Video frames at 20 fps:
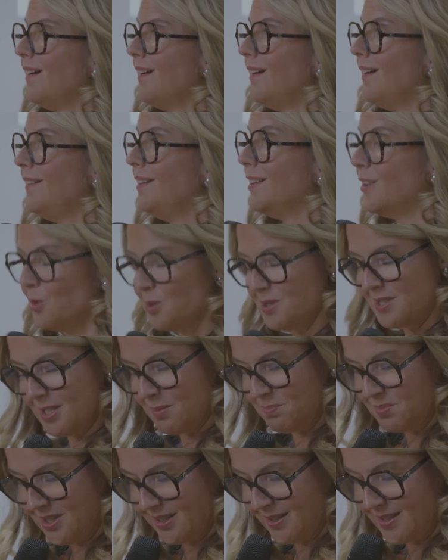Les
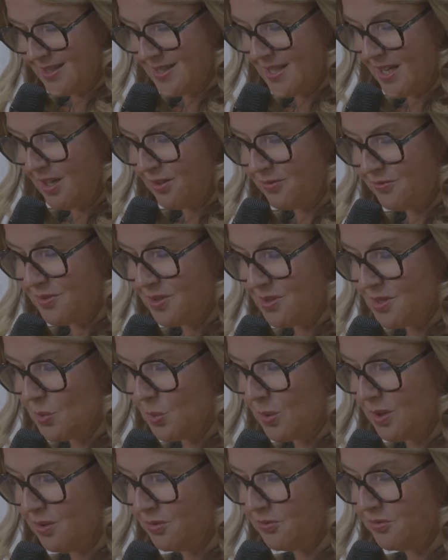concepts de réserve de
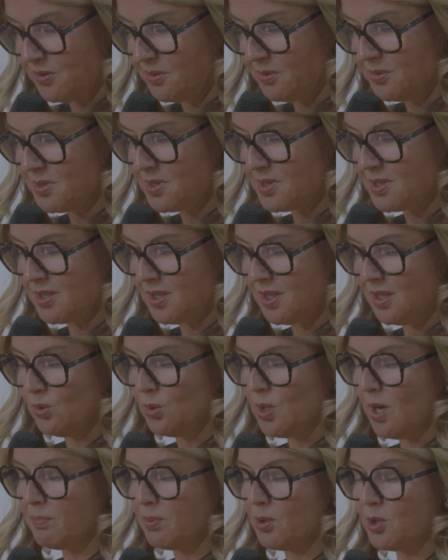soins en France est une
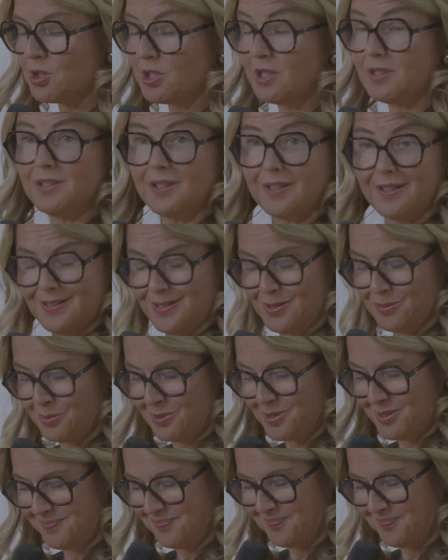approche intéressante